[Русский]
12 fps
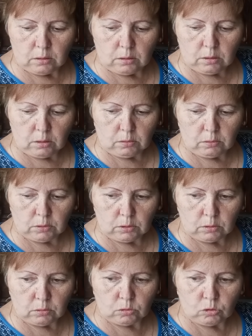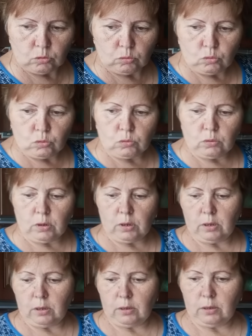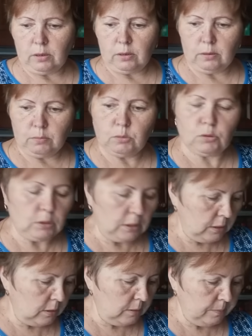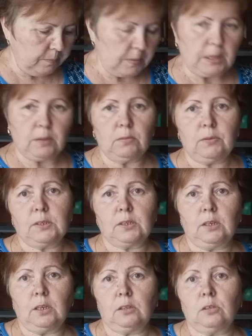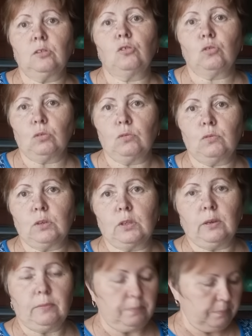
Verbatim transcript: Так, вот эту вот штучку. Пусть стоит. У меня там две стоят, это еще одну взяла.